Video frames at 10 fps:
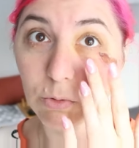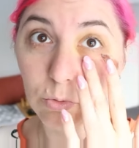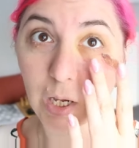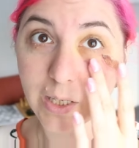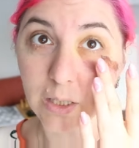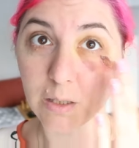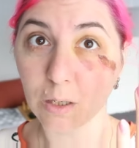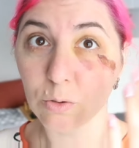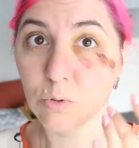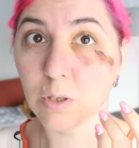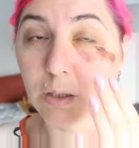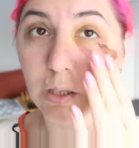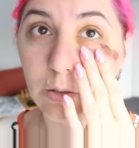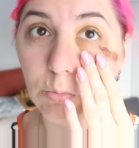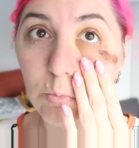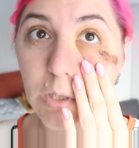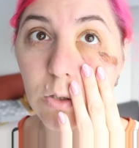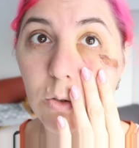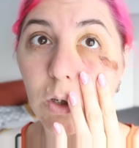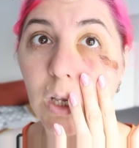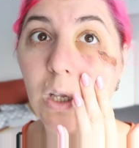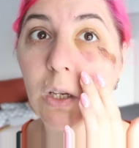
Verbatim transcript: Ну, дать отдохнуть надо этому месту,